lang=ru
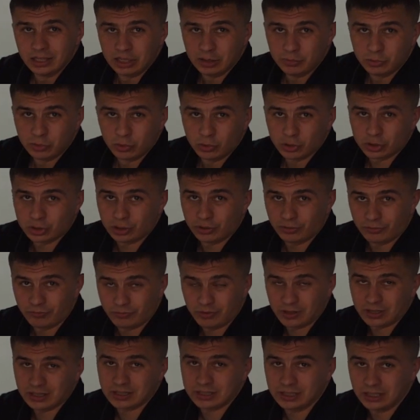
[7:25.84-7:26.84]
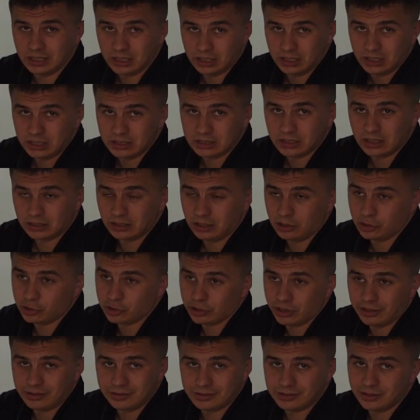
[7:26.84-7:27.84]
немножко в версии X
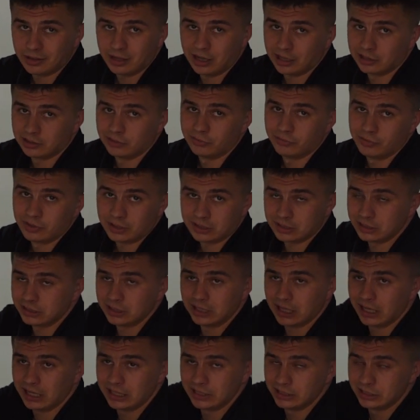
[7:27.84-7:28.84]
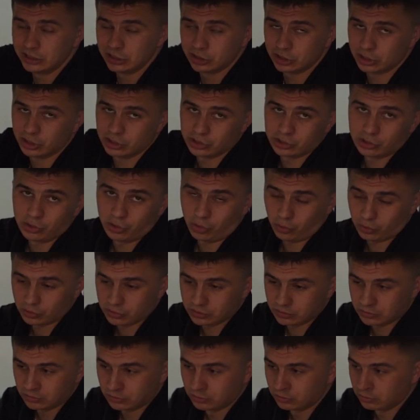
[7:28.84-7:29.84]
отличается от версии ID6
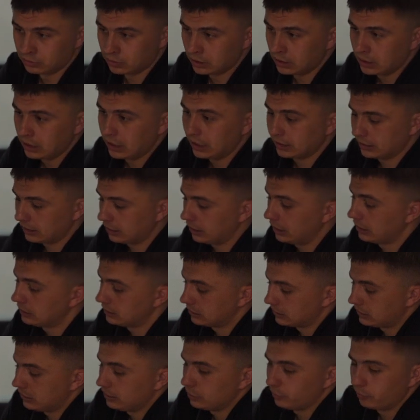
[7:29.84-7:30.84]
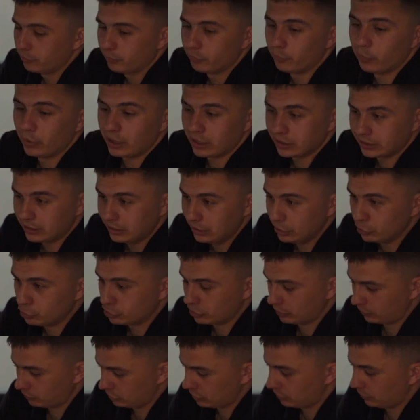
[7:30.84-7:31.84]
Cross. Это, говорит, если по
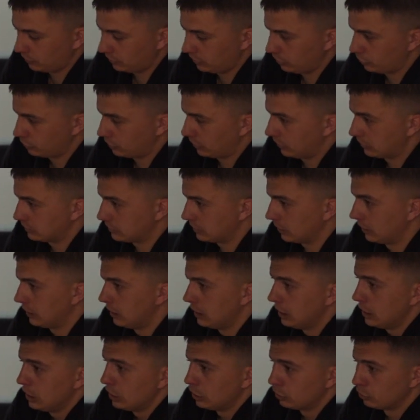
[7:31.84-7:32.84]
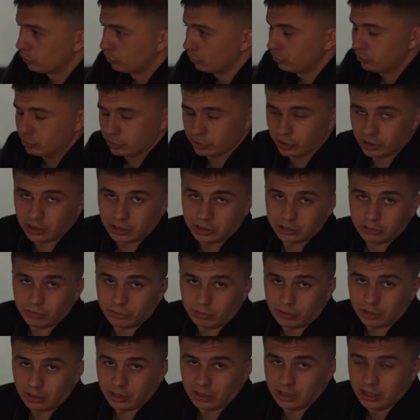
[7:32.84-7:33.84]
отличиям, чем отличается. Но человек,
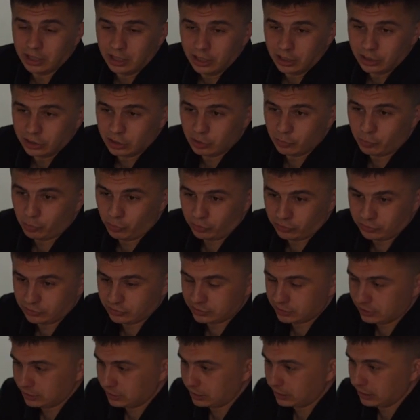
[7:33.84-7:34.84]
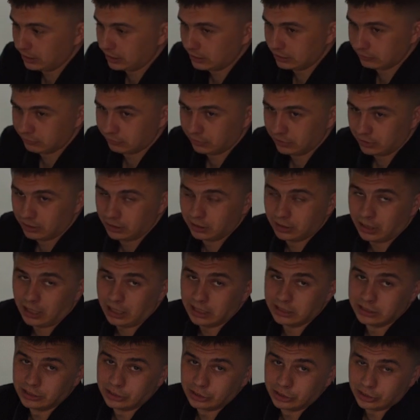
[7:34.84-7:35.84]
который не пользовался до этого
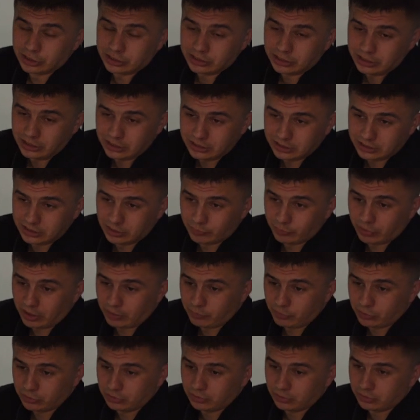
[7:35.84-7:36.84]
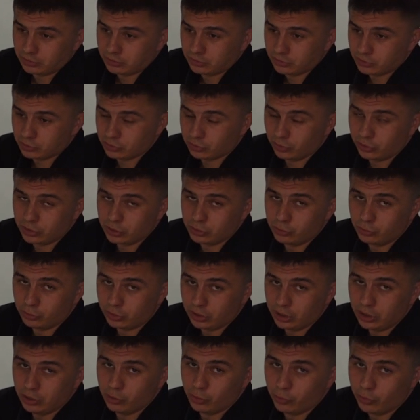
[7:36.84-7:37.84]
ID6X, не поймет, что они
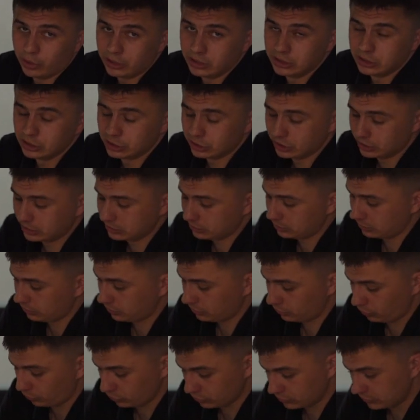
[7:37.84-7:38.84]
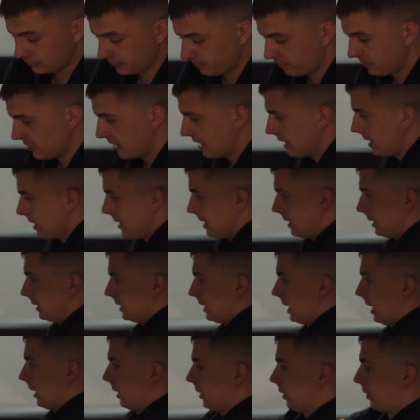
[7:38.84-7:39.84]
другие у ID6 Cross.
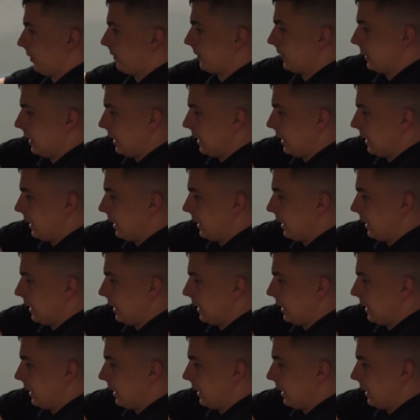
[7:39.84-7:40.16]
Так,